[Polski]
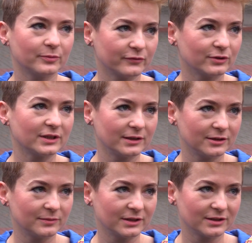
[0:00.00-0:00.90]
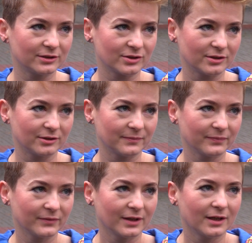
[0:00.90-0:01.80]
na pewno sali gimnastycznej.
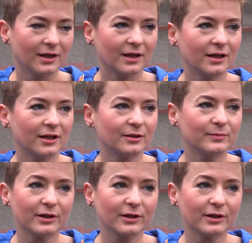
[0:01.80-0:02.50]
E,